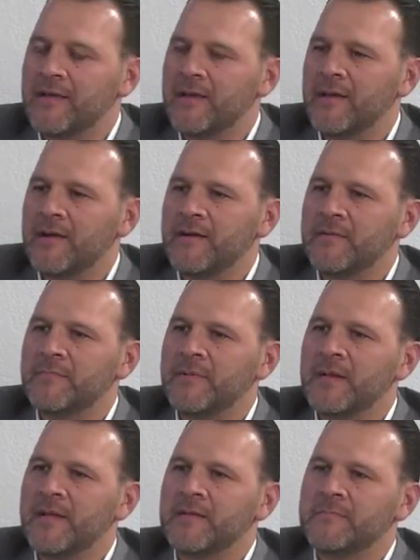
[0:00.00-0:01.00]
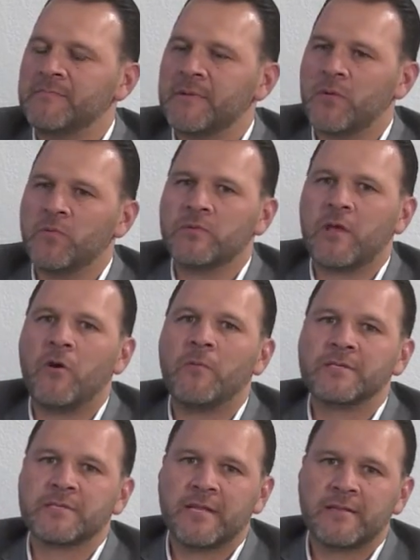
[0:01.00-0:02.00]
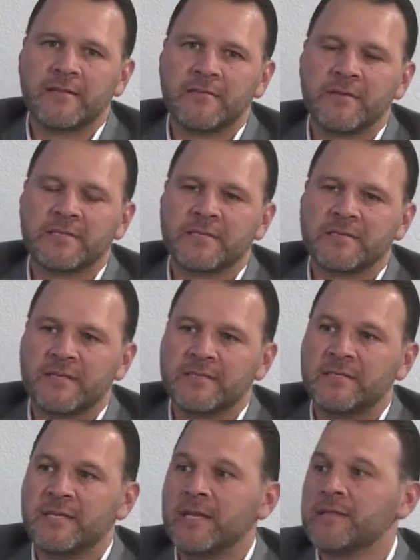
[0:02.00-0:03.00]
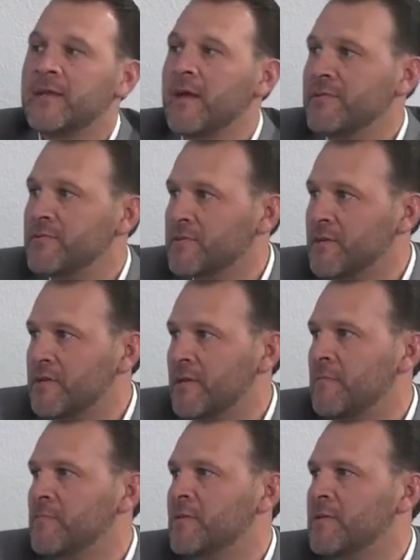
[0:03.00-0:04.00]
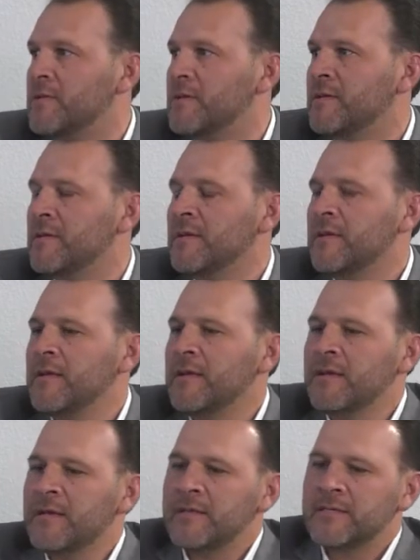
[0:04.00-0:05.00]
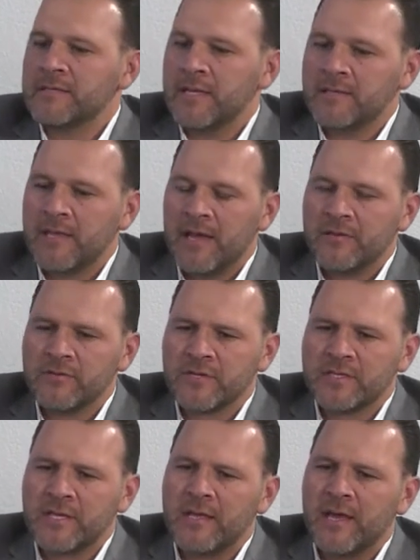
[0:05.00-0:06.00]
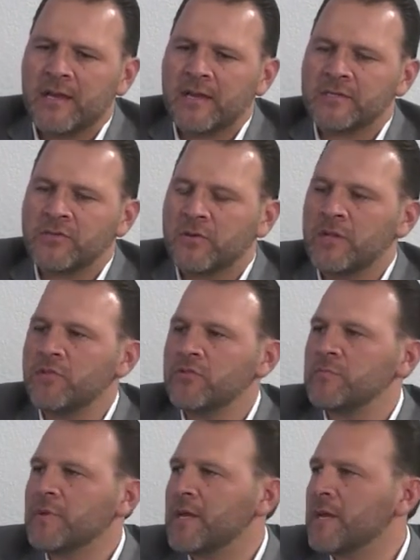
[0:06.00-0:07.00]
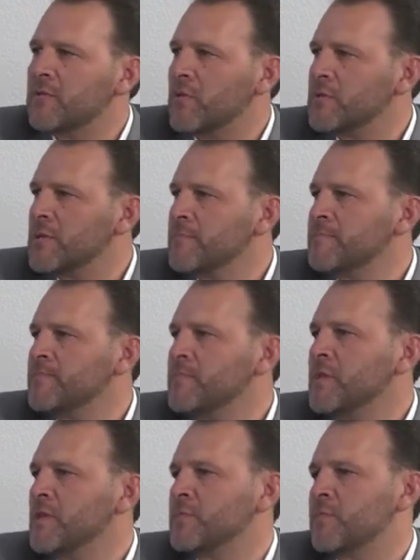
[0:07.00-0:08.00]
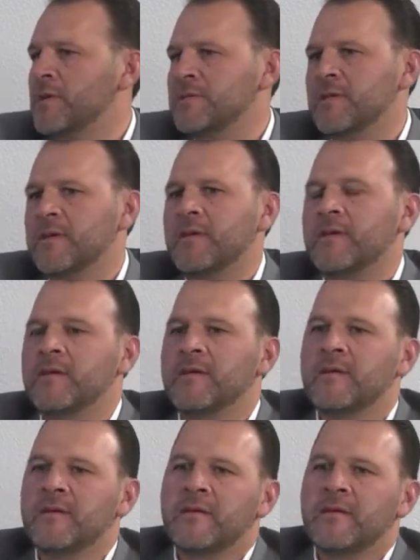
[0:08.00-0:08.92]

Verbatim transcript: y la, me la han preguntado bastantes veces en siete años que tenemos de ti. Siete años esta idea nació en el 2014, después de